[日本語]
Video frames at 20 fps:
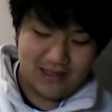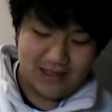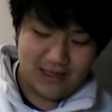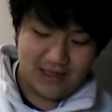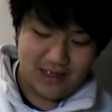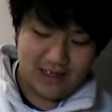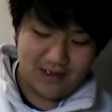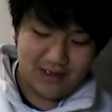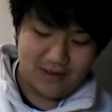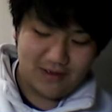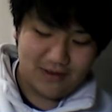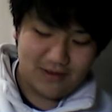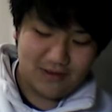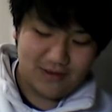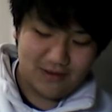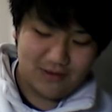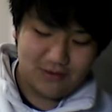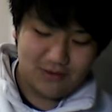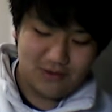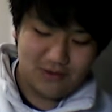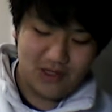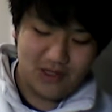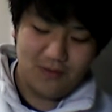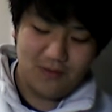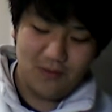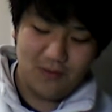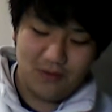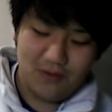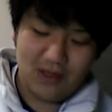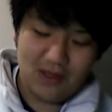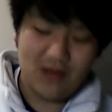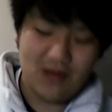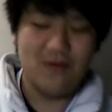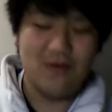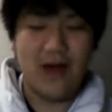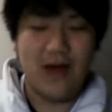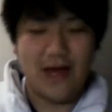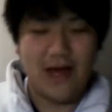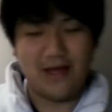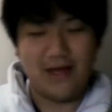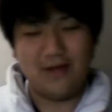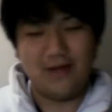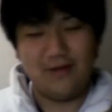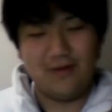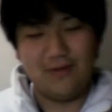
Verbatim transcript: ね、食い物がうまい。